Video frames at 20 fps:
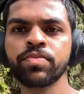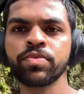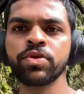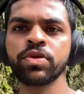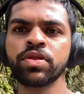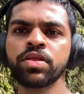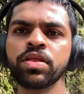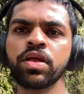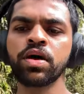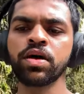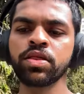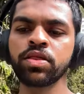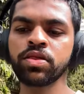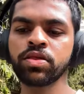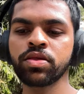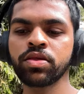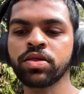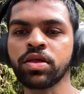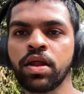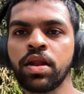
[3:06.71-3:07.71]
जितना
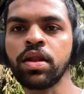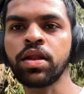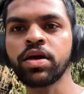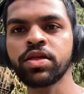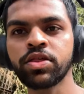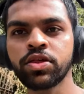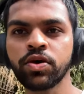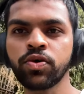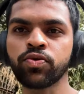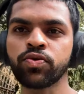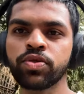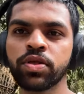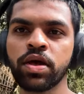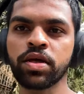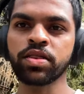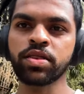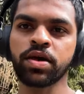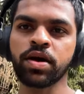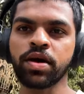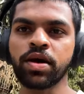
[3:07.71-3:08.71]
चलना चाहिए उतना अच्छा